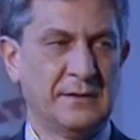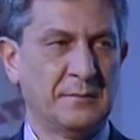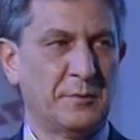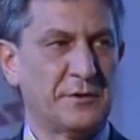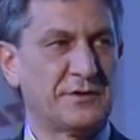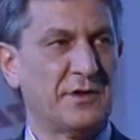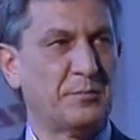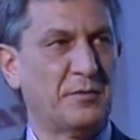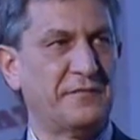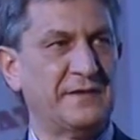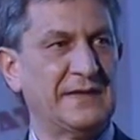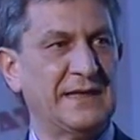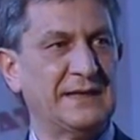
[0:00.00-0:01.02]
possono
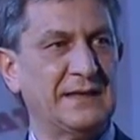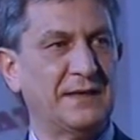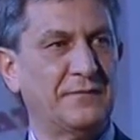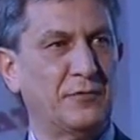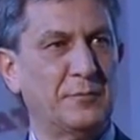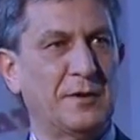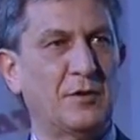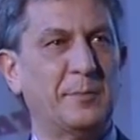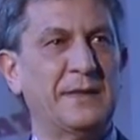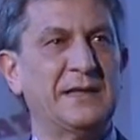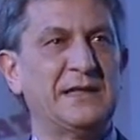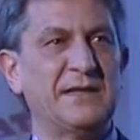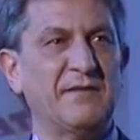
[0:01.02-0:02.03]
approfittare della forma
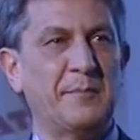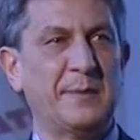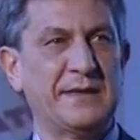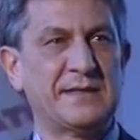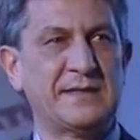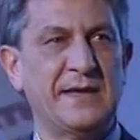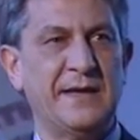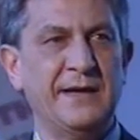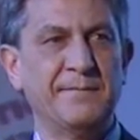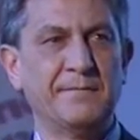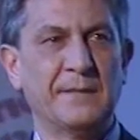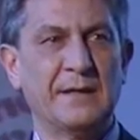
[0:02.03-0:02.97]
cooperativa per sé